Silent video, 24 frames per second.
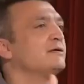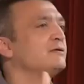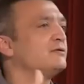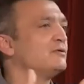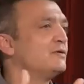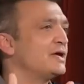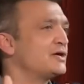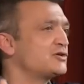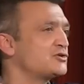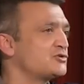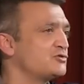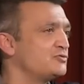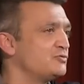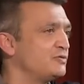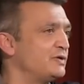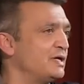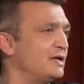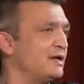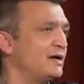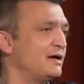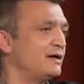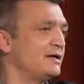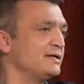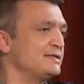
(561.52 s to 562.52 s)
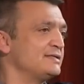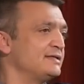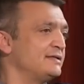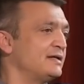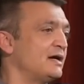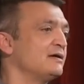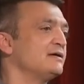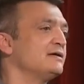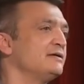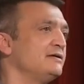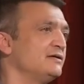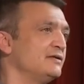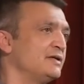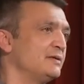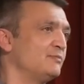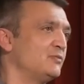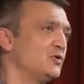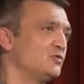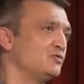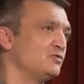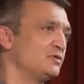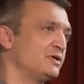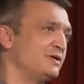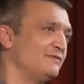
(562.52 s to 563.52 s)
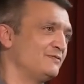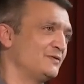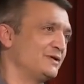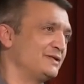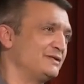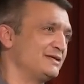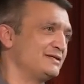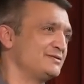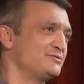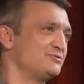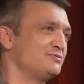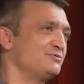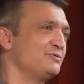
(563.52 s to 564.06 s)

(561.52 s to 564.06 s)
que la chute est là, etc. Il y en a beaucoup qui vont être. C'est aussi